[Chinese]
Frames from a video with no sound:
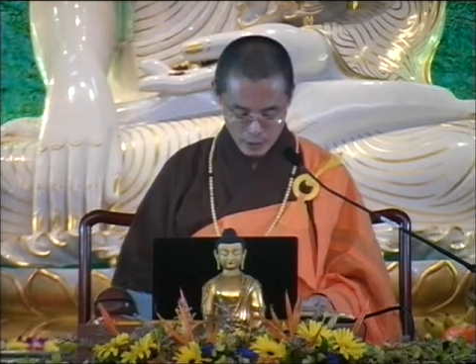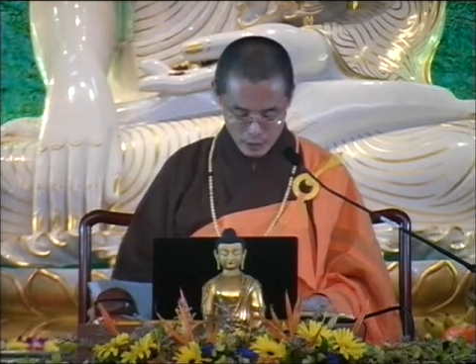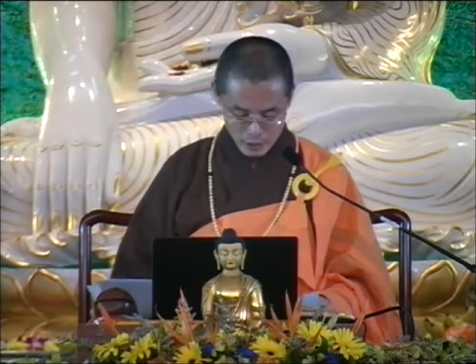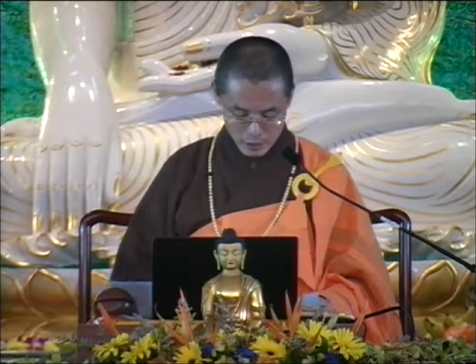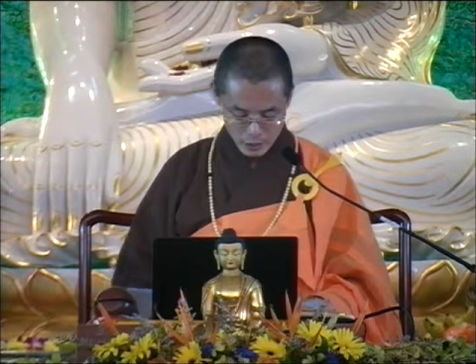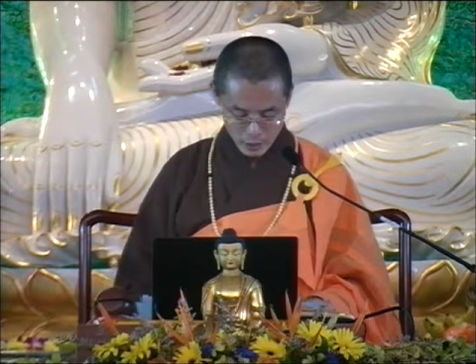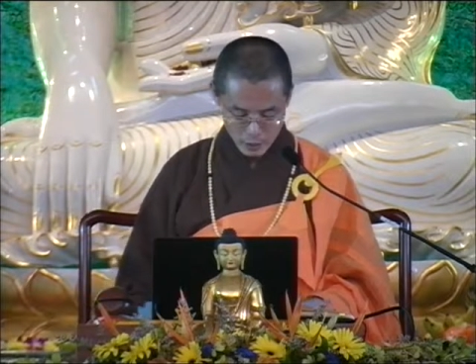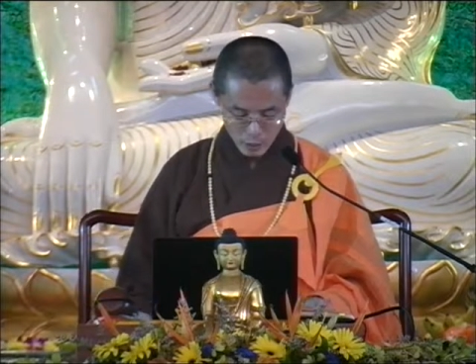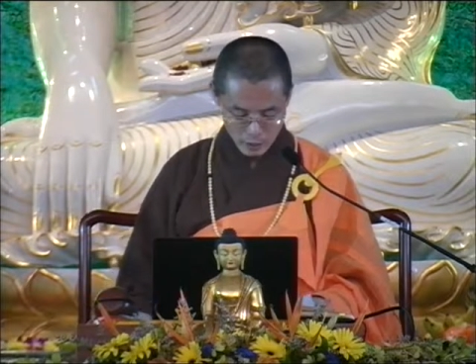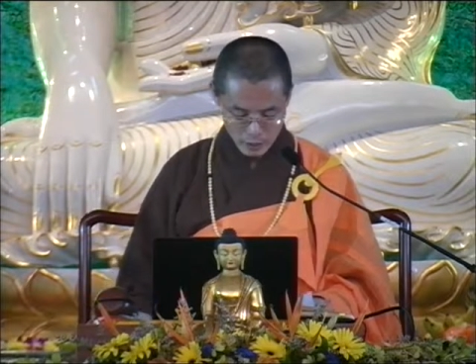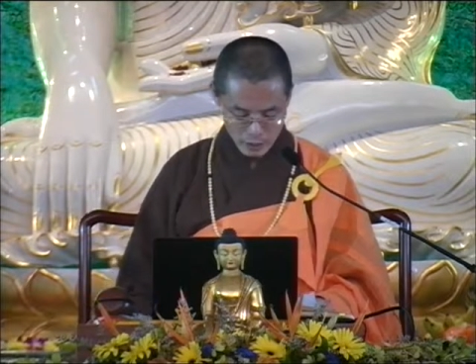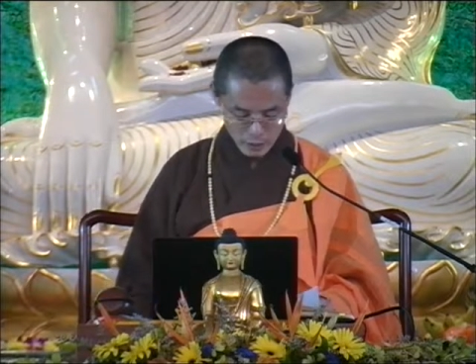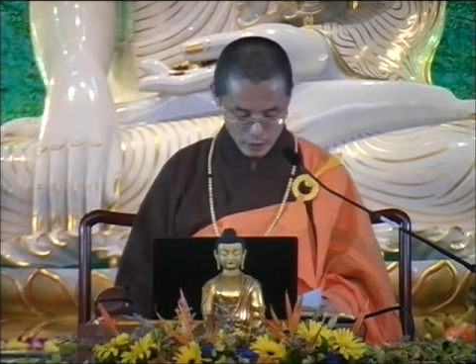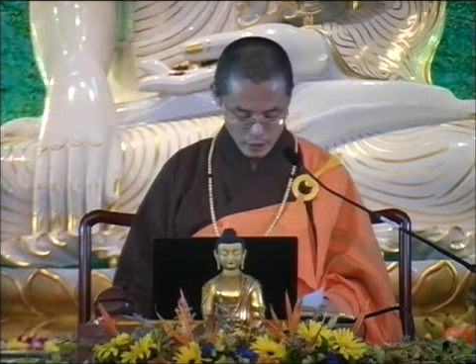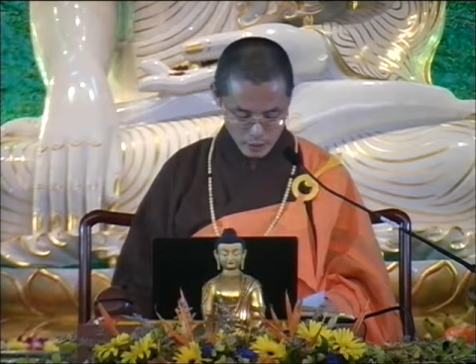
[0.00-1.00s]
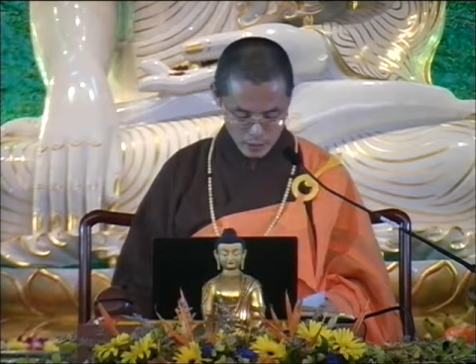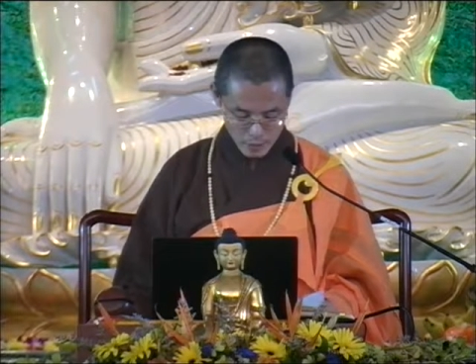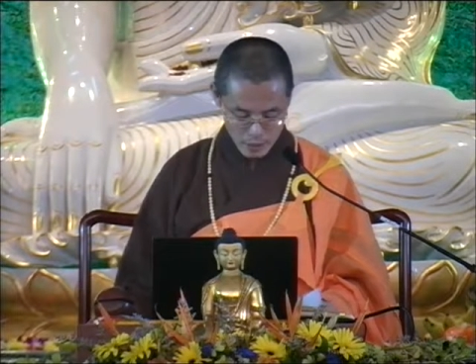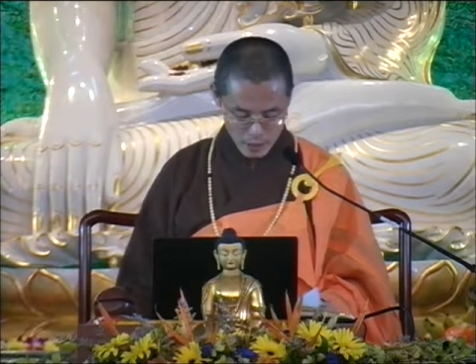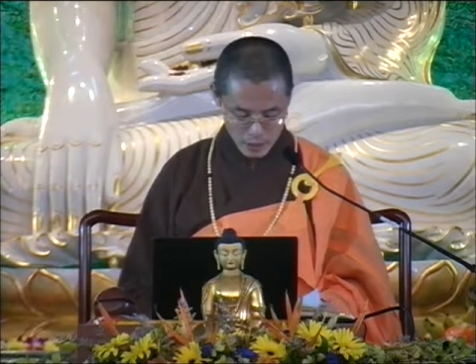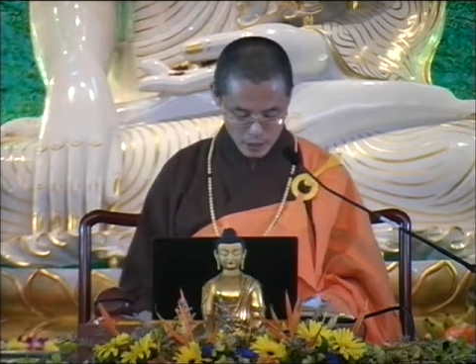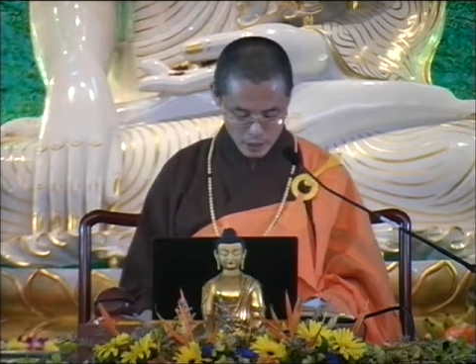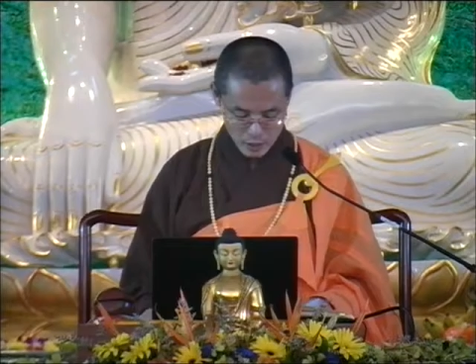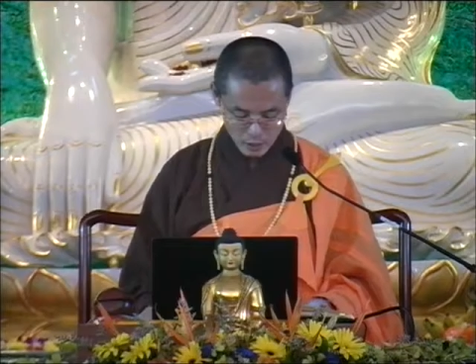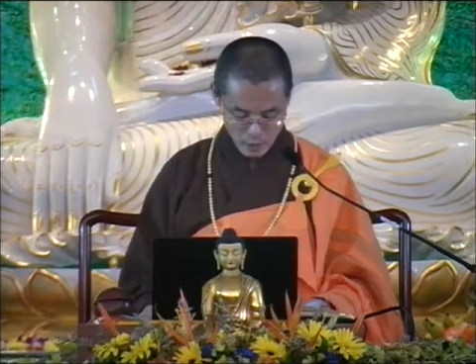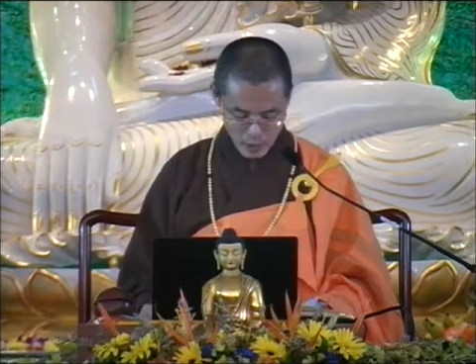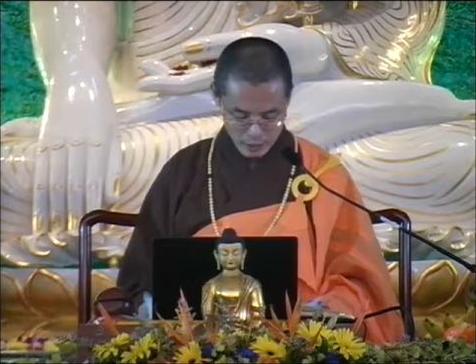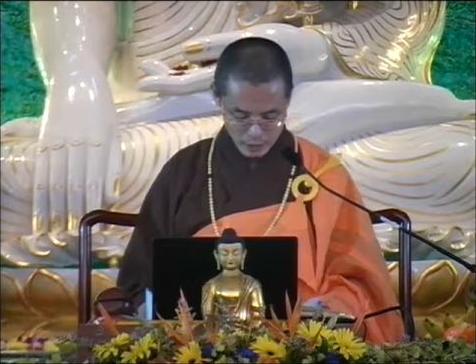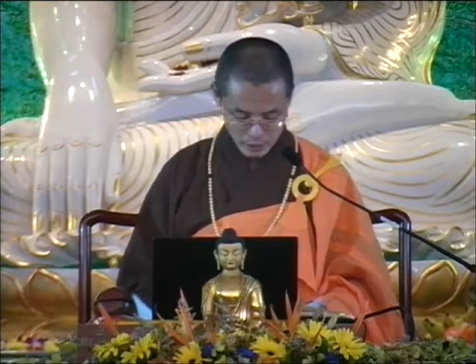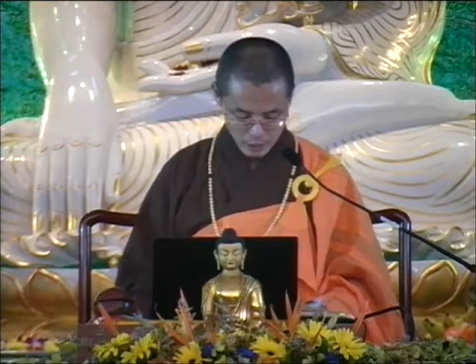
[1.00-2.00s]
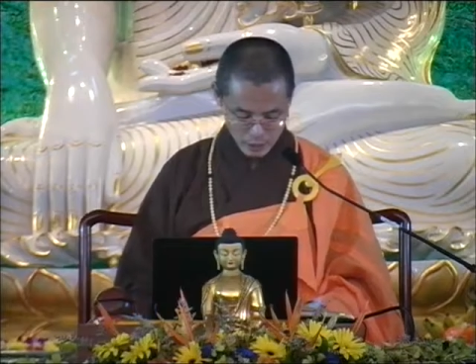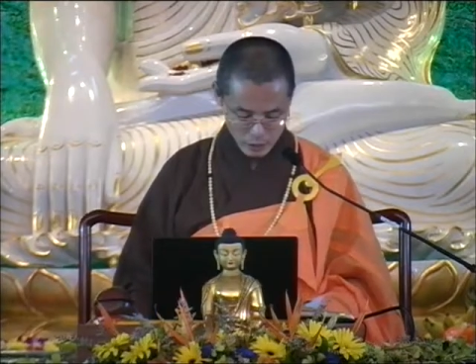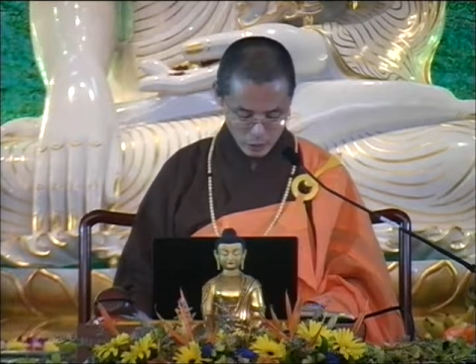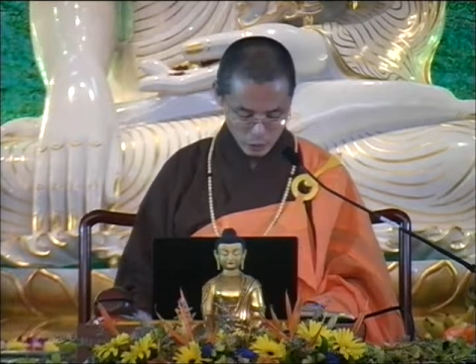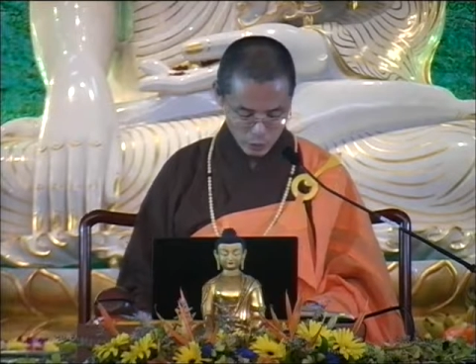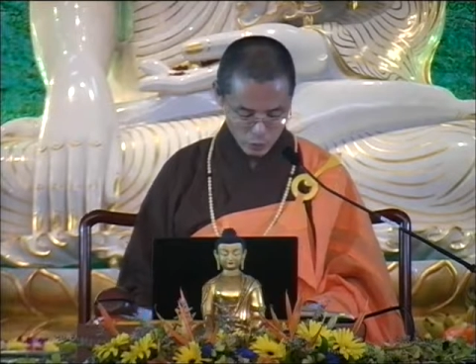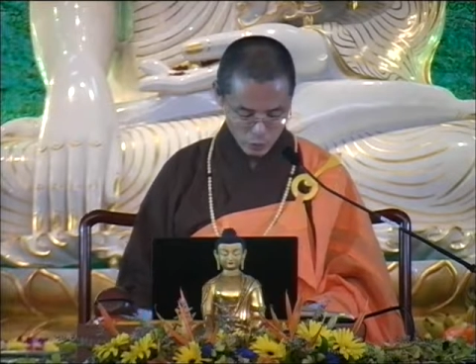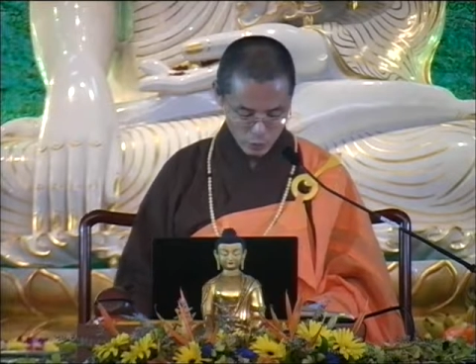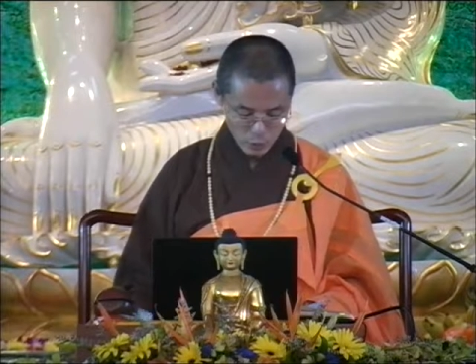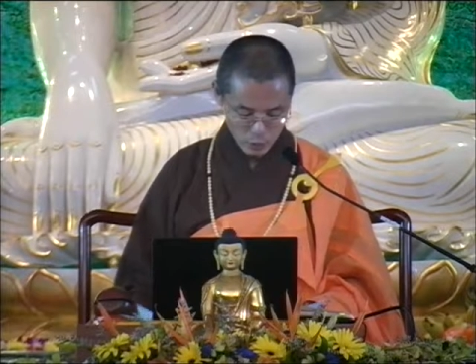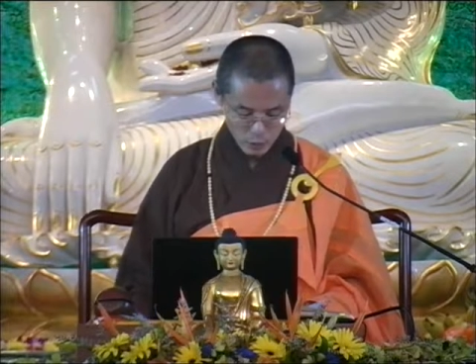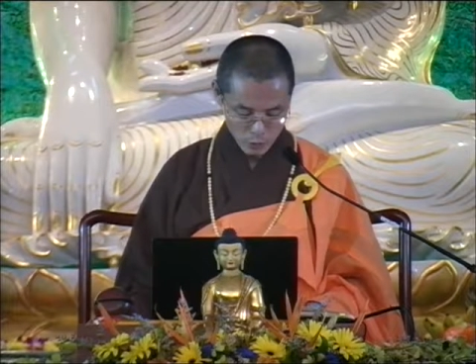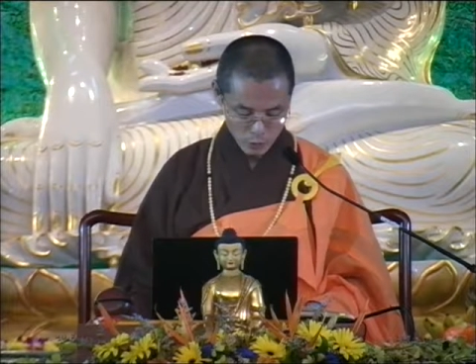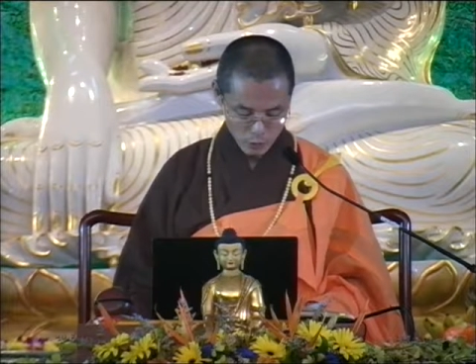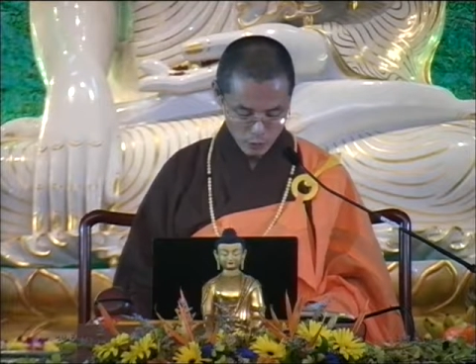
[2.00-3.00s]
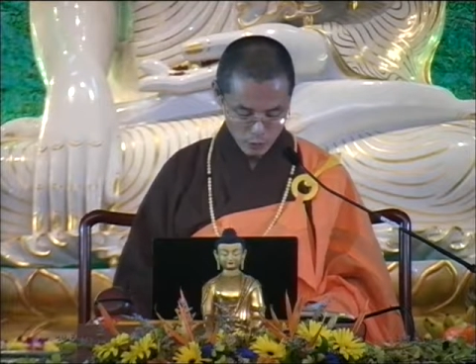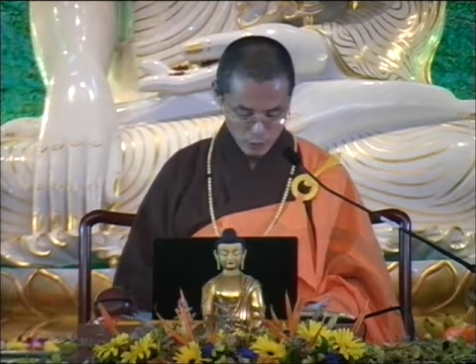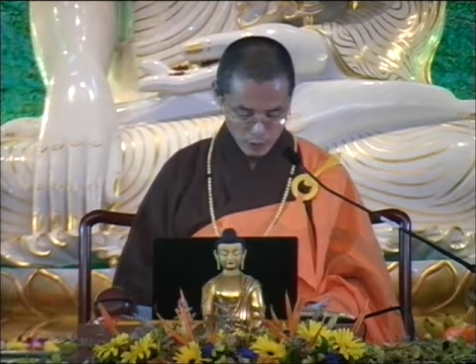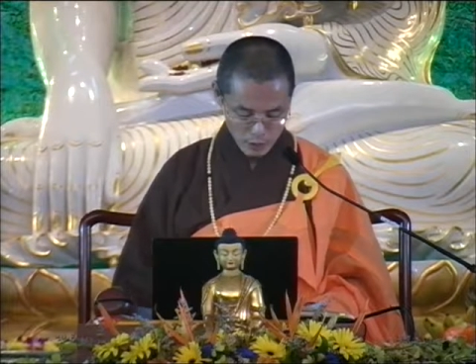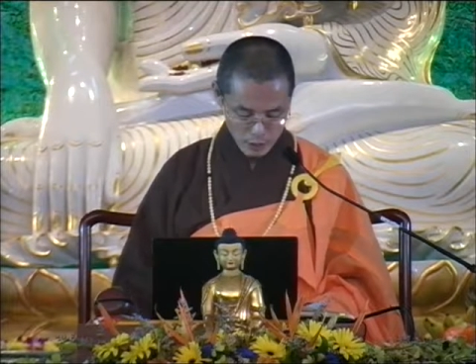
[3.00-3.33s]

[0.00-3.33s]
这时候呢，密勒日巴呢就觉得说，